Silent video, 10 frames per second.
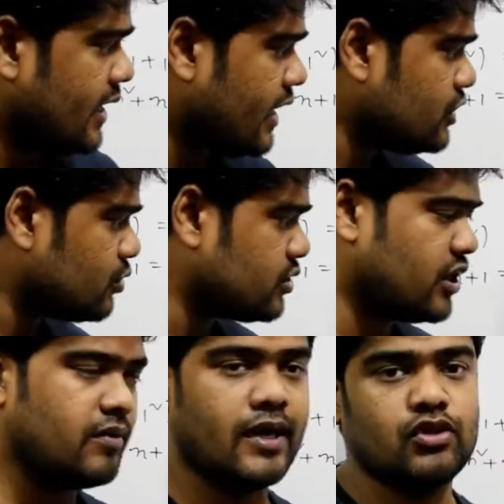এই
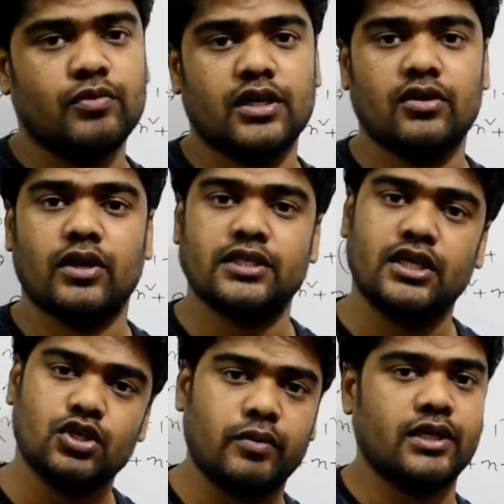সূত্রের মাধ্যমে কি করা
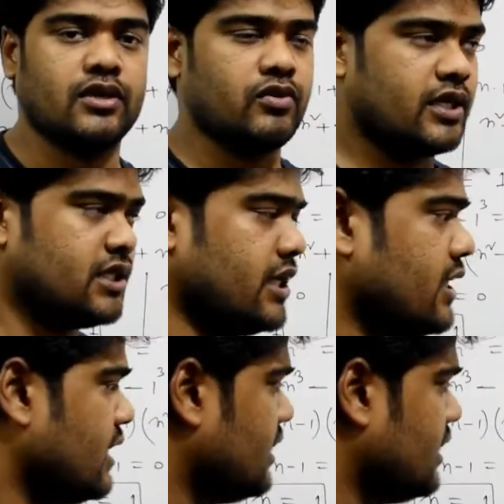যায় সমাধান করা যায়